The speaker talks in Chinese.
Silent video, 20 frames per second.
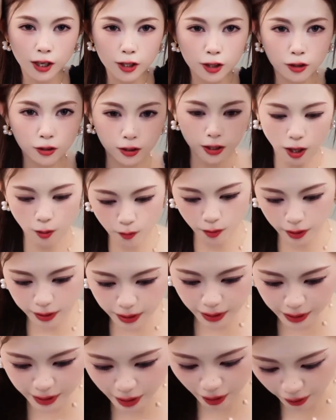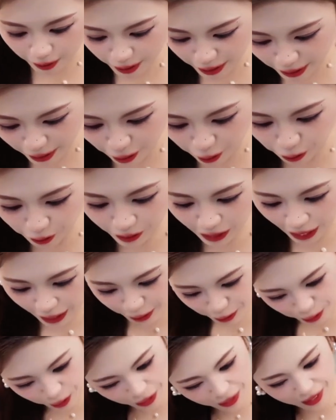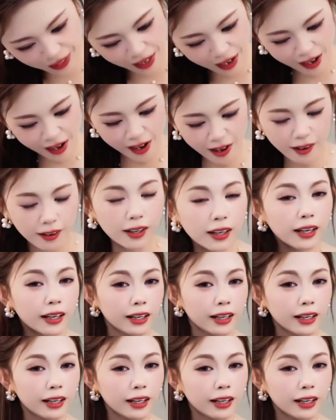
就像金娘子那种感觉的了啊。